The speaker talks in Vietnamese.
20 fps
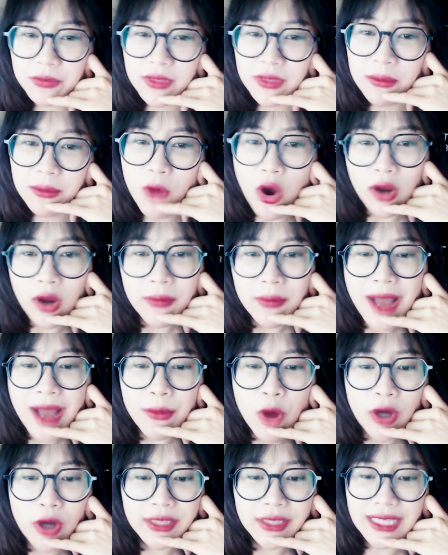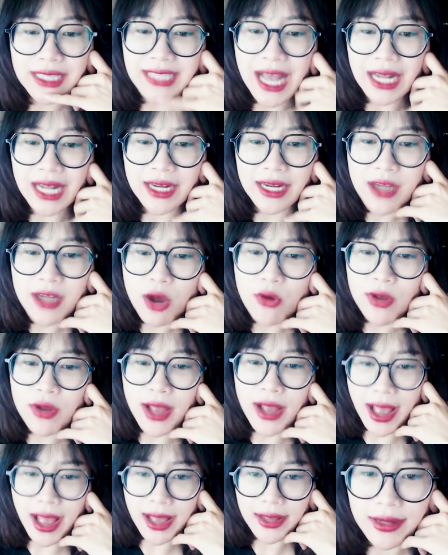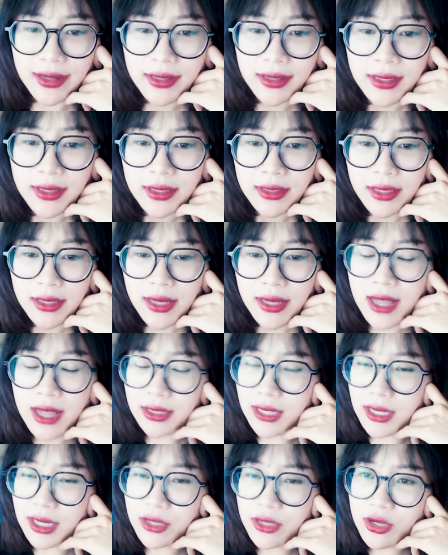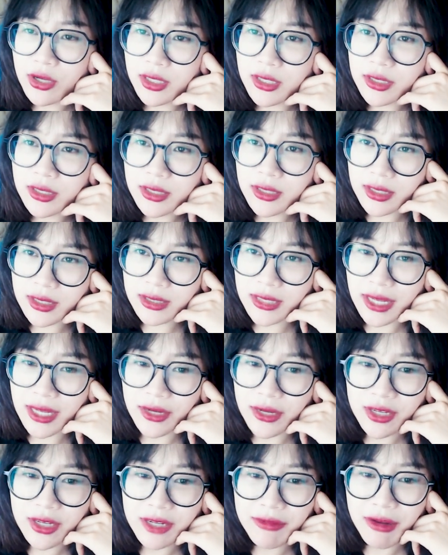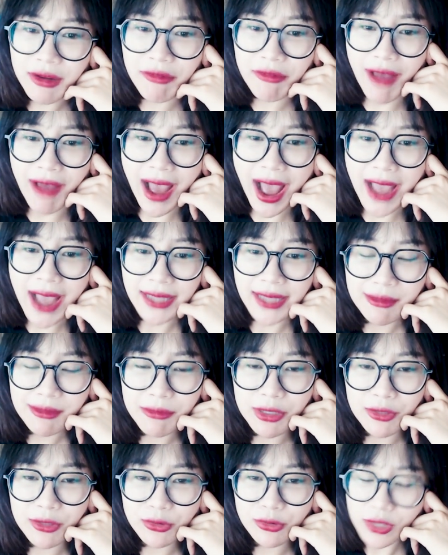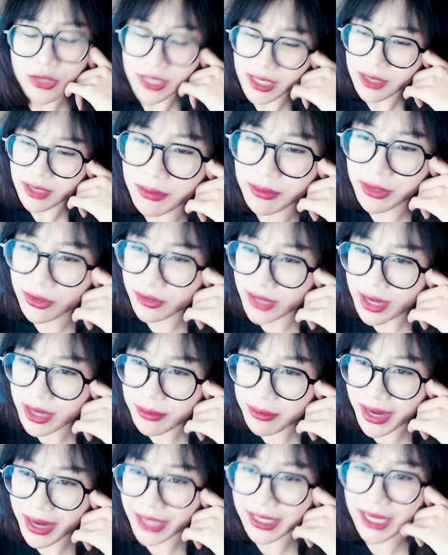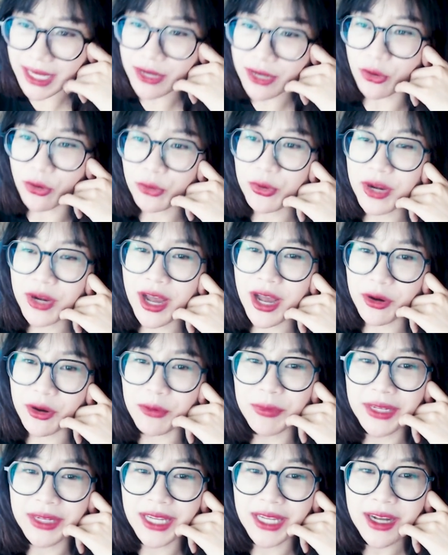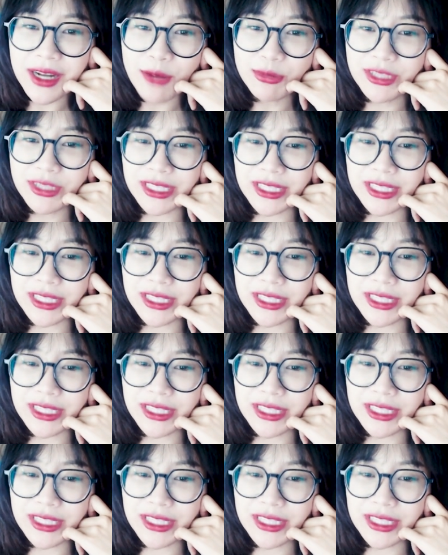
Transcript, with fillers: bôi bạ bôi ra chả đến đâu cả thế là thấy nó cứ thấy nó cứ vất vả ấy xong mình cũng suy nghĩ là mình có nên mẹ thay đổi cuộc đời của mình hay không nhỉ